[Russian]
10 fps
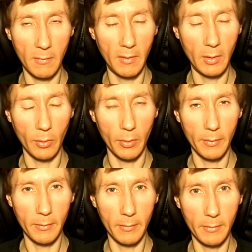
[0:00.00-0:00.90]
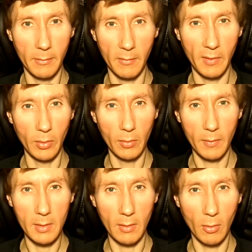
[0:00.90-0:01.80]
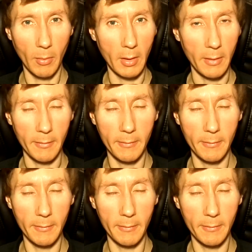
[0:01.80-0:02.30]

ведут. Ведут в основном они.